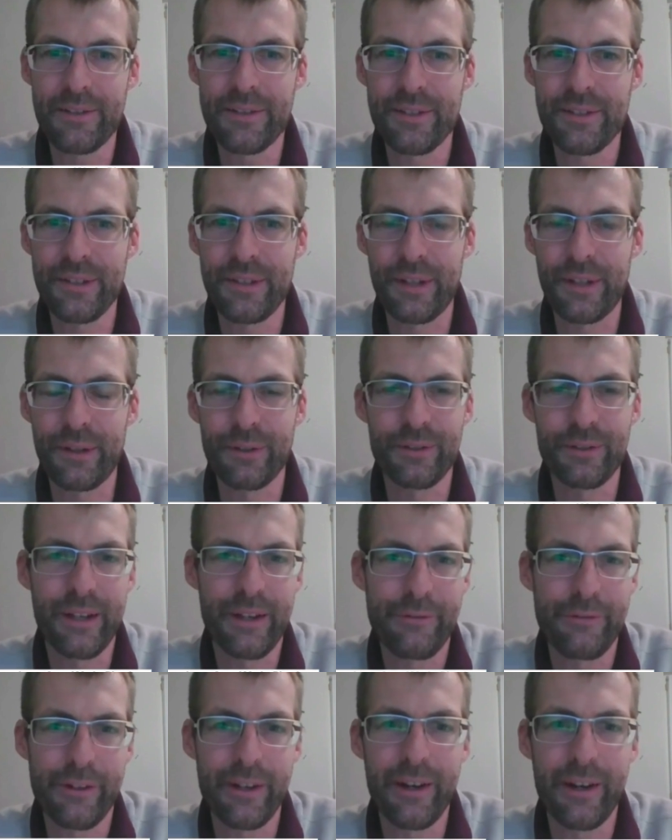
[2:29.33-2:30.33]
die Klasse,
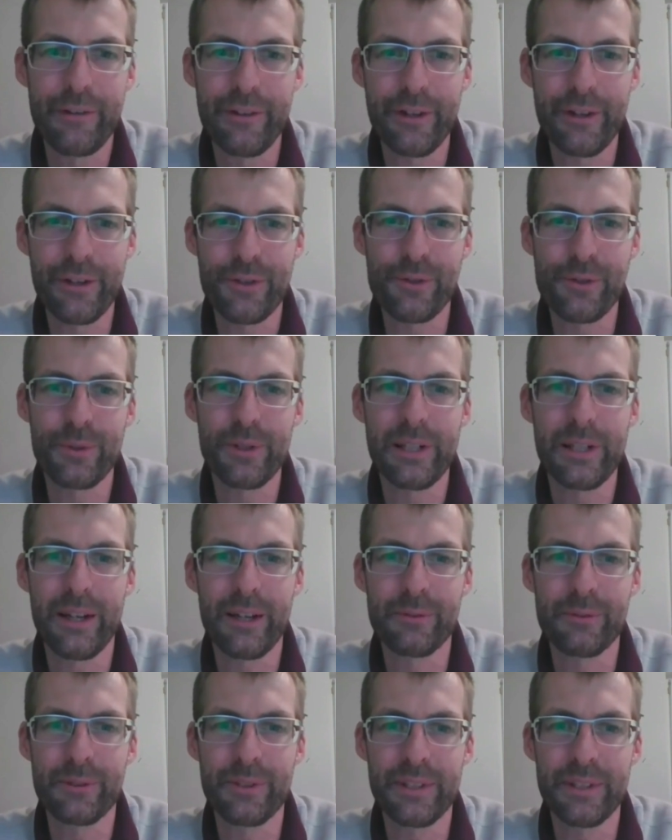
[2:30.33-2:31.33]
oder einfach Anfangs
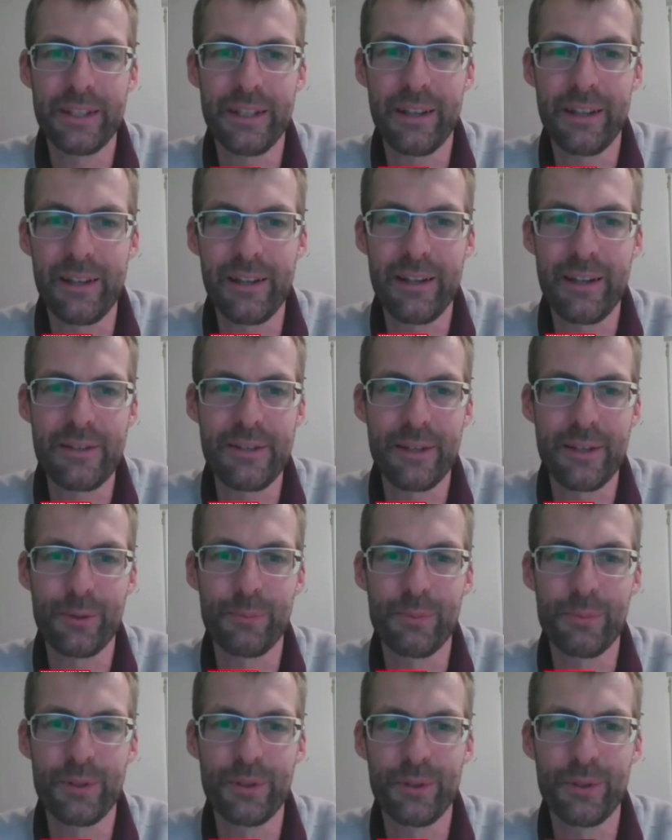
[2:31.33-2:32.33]
Schuljahr, als ich die
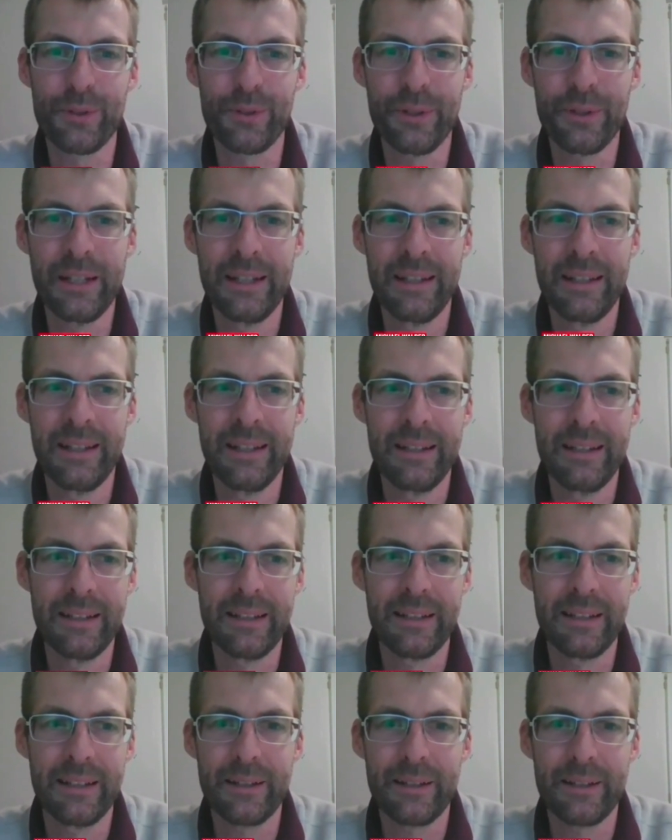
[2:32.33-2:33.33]
Klasse übernommen
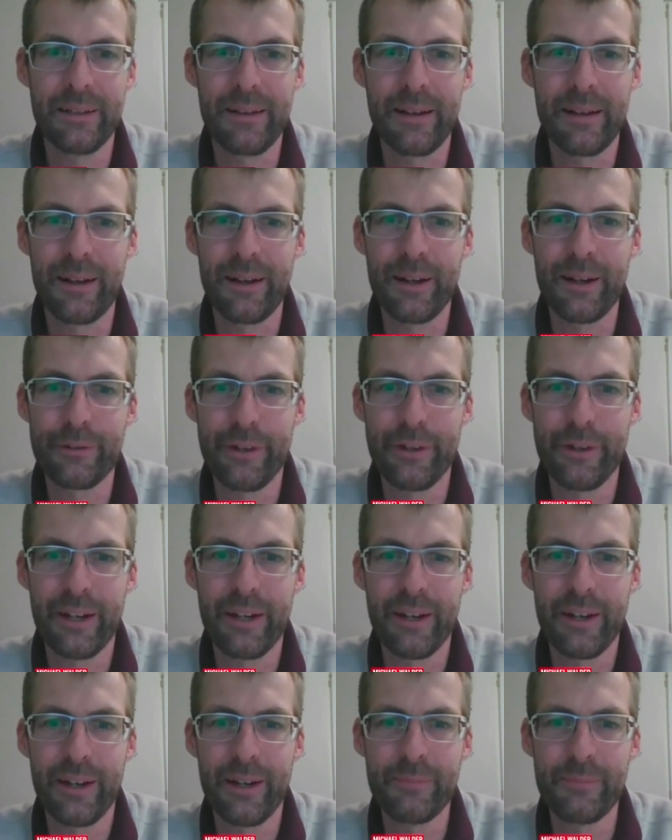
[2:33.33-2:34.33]
äh,
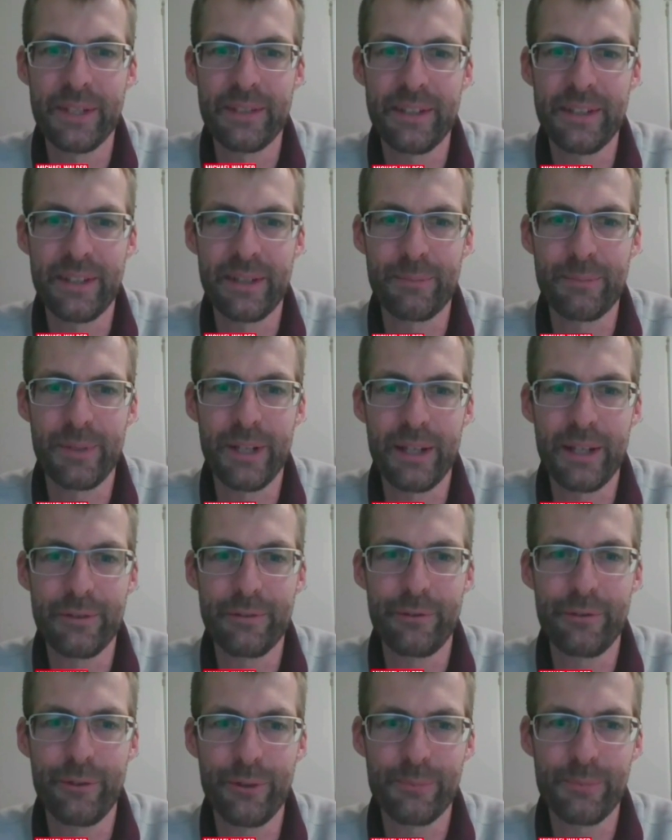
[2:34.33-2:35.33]
angefangen habe mit dieser
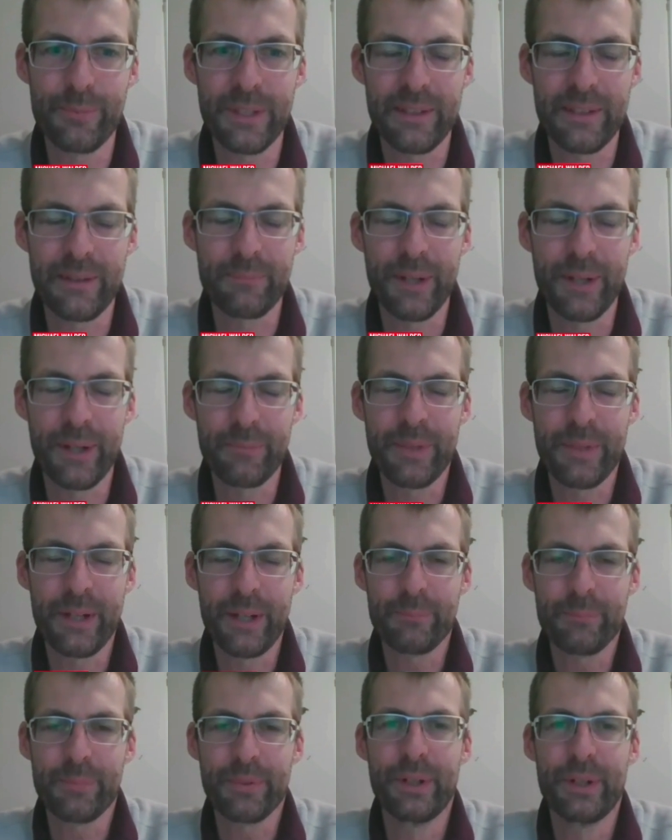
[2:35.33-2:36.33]
Plattform, mit dem
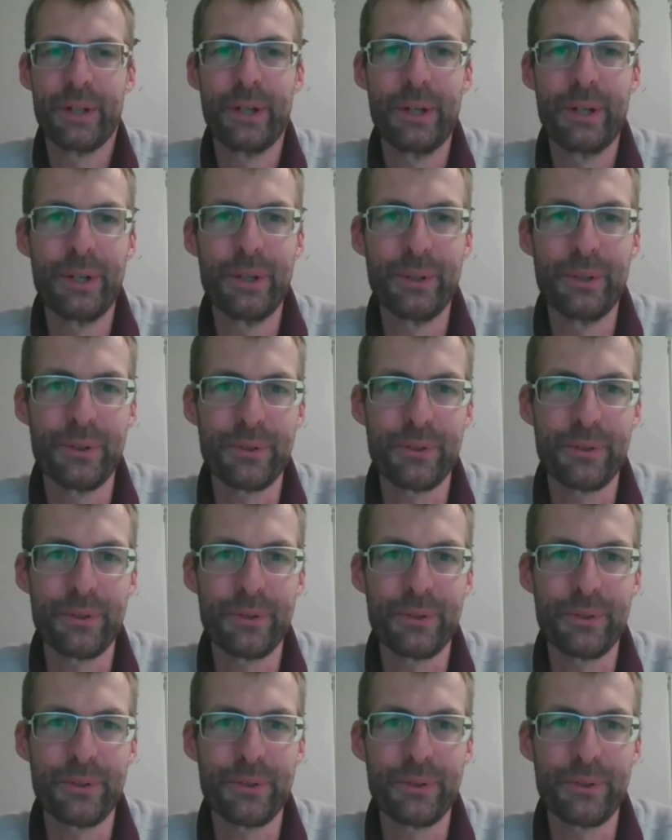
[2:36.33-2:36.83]
HamHub.